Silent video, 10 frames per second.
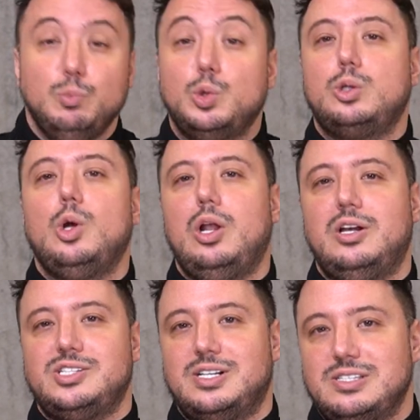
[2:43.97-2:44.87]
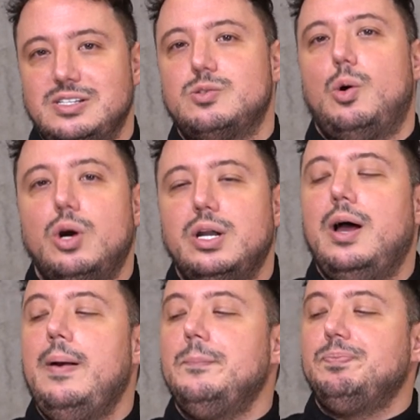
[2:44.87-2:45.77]
Mutlu olacaksınız.
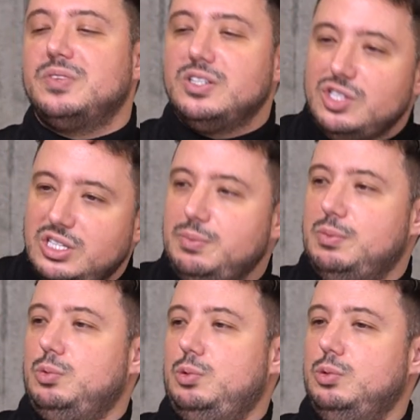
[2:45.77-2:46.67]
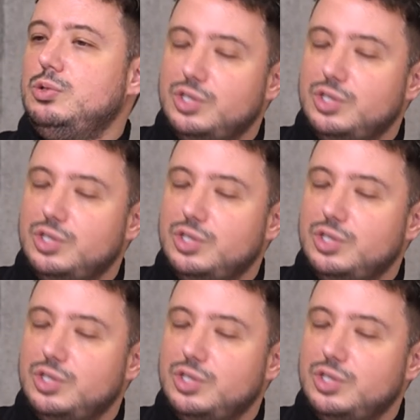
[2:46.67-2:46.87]
Orada ciddi bir mutluluk,